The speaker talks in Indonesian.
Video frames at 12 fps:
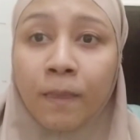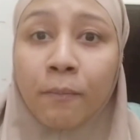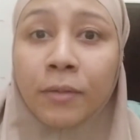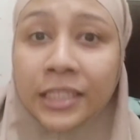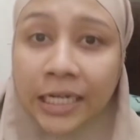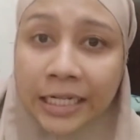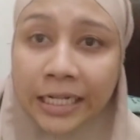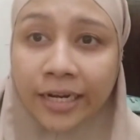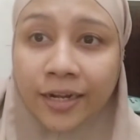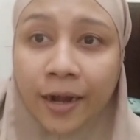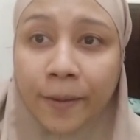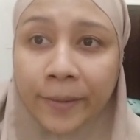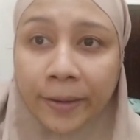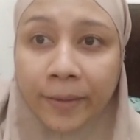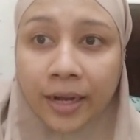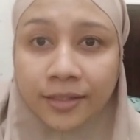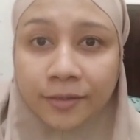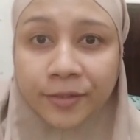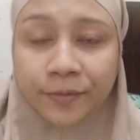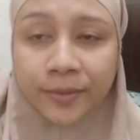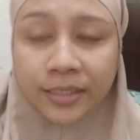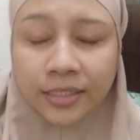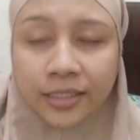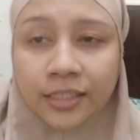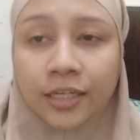Persyaratannya gampang banget teman-teman.